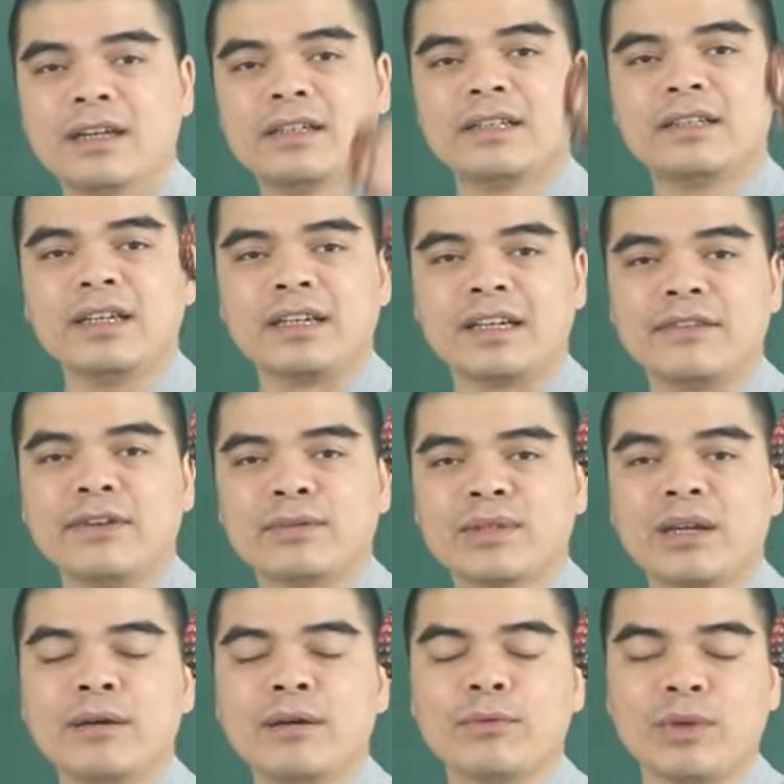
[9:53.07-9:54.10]
để thỉnh cái
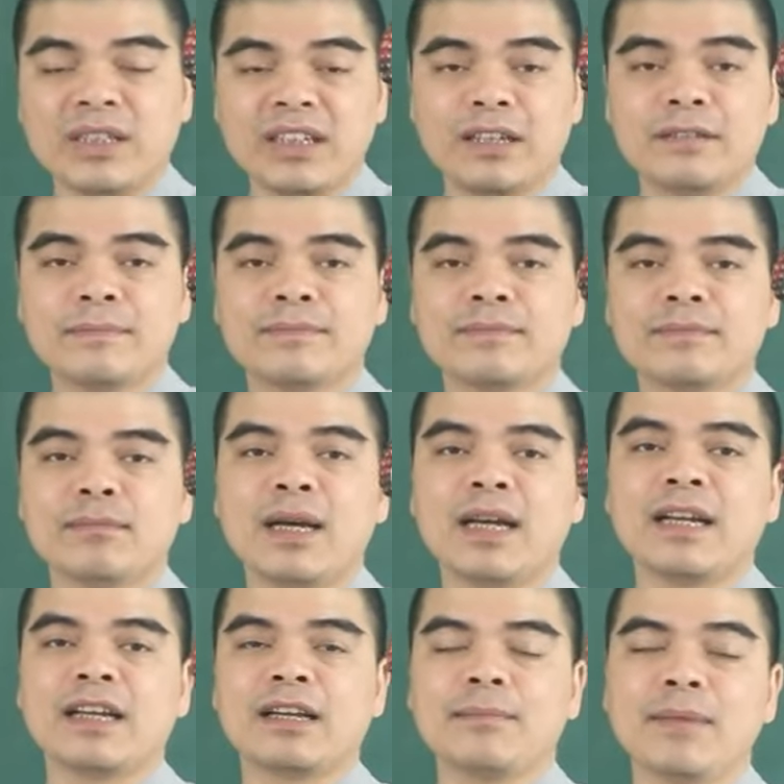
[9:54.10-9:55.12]
vòng tam hợp quý nhân
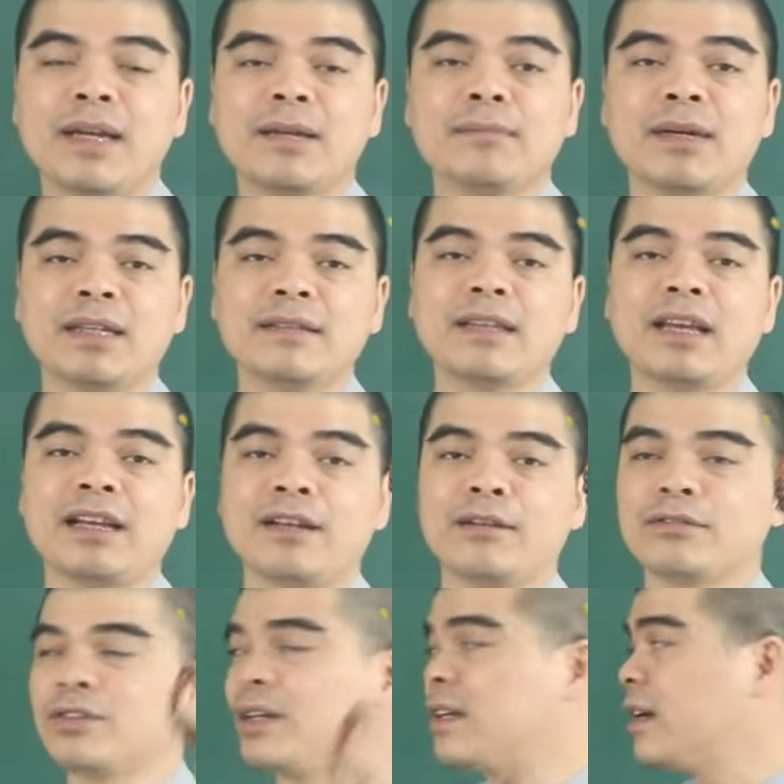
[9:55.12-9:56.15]
mang lại cái may mắn tài
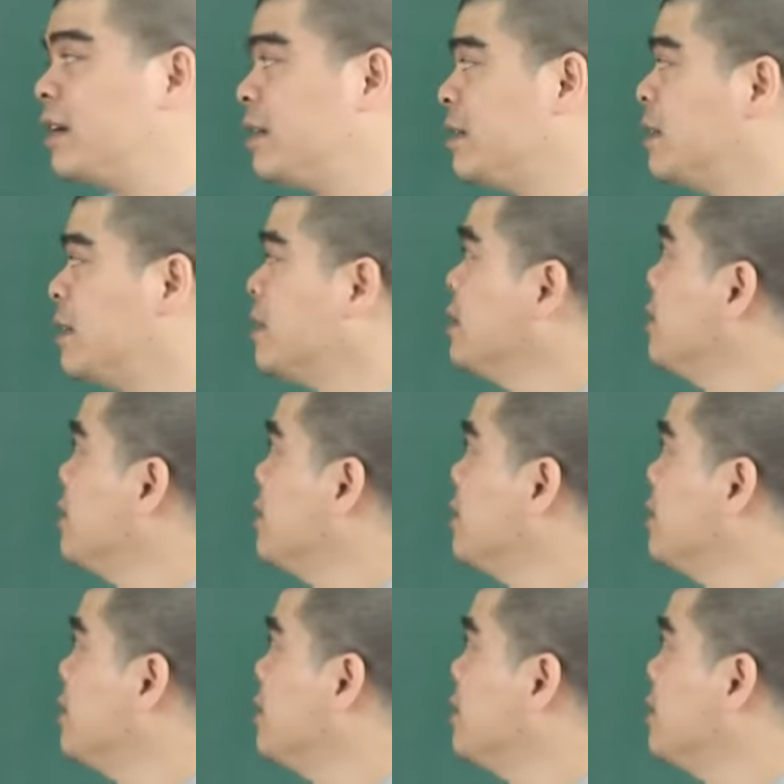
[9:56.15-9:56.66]
lộc trọn đời